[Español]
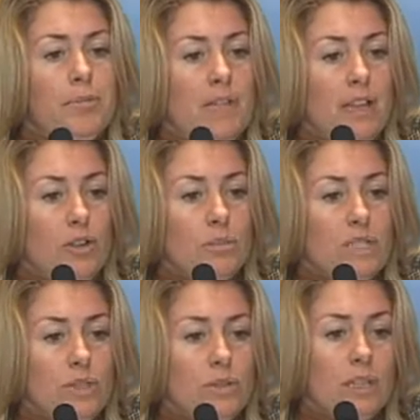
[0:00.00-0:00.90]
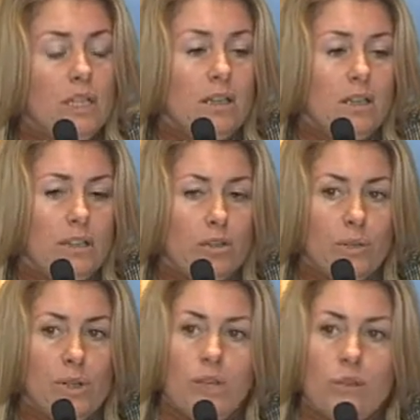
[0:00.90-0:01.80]
de la comisión y
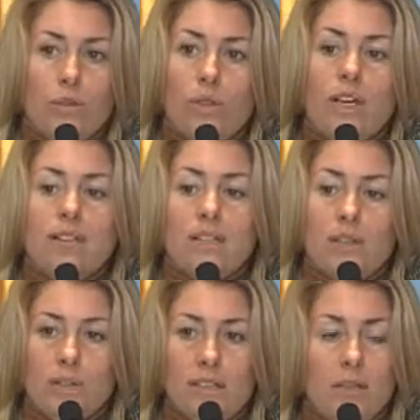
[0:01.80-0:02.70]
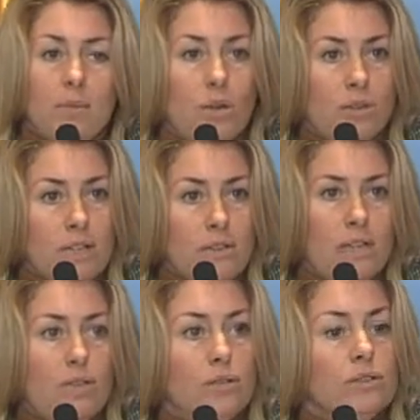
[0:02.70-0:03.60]
como os digo entonces hasta que no estén terminados los
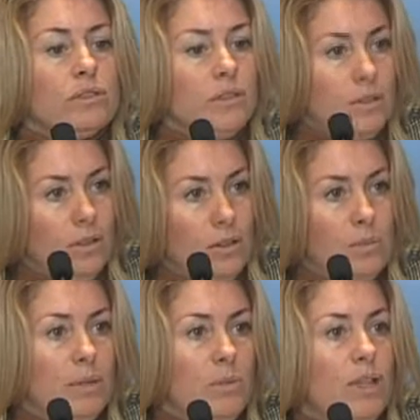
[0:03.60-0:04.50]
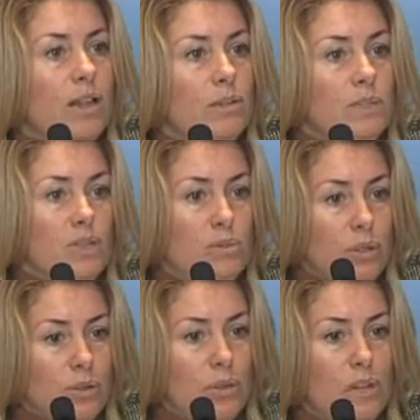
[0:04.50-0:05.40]
trabajos los miembros de la comisión
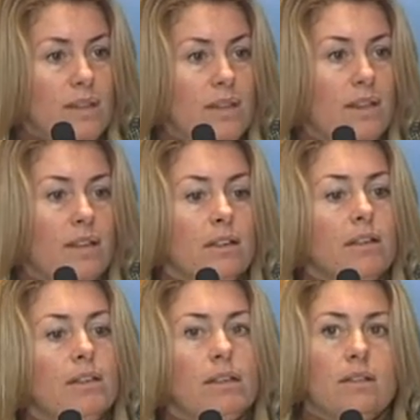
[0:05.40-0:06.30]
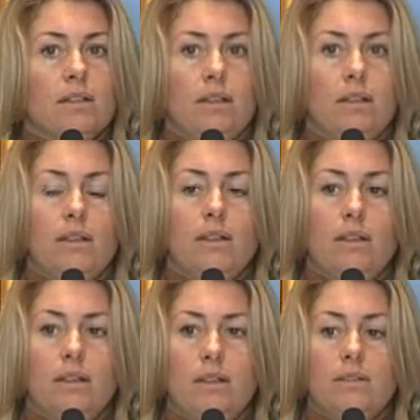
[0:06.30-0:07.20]
pues no deben
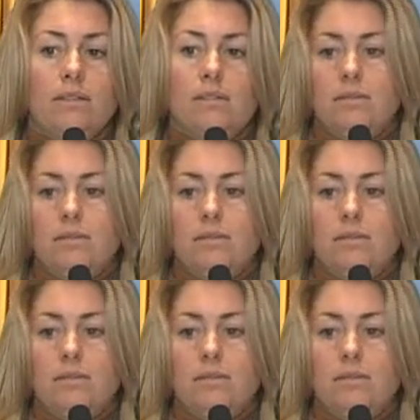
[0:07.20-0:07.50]
de,